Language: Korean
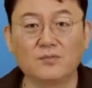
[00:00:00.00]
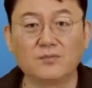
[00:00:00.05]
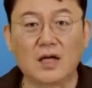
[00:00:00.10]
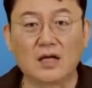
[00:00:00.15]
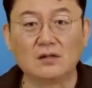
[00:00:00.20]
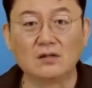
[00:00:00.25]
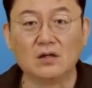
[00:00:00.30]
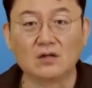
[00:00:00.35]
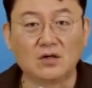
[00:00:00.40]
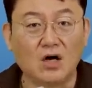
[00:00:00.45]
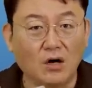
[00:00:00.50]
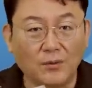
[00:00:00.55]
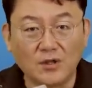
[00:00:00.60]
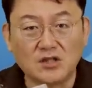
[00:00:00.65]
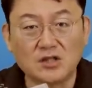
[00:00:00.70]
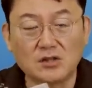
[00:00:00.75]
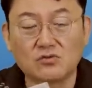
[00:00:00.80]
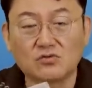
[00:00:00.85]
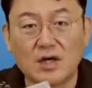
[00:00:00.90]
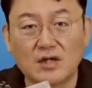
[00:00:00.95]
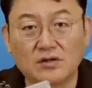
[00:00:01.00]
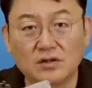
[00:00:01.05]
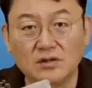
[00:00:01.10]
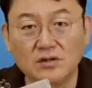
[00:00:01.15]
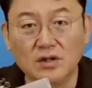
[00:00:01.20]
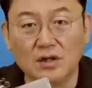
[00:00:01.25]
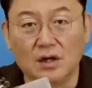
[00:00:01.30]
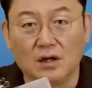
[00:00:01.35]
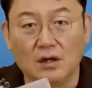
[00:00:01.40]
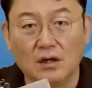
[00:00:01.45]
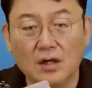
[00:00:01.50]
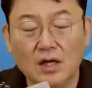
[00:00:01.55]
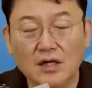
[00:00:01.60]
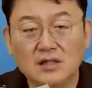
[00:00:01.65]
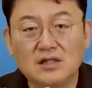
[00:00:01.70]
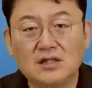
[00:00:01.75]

없다는 걸 커버칠 수가 있거든요.